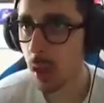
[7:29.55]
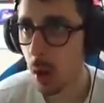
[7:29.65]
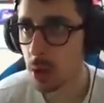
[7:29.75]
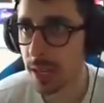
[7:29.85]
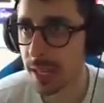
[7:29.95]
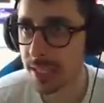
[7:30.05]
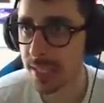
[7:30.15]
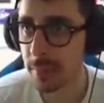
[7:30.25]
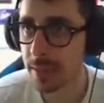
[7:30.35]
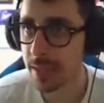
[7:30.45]
Ok ragazzi
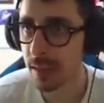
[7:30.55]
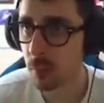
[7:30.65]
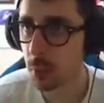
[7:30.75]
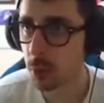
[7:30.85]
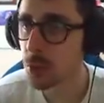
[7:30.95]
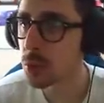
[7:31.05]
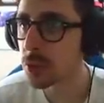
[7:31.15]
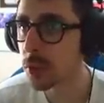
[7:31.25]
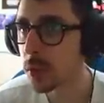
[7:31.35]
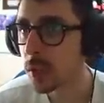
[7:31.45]
sembra essere il momento
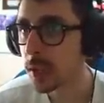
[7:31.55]
giusto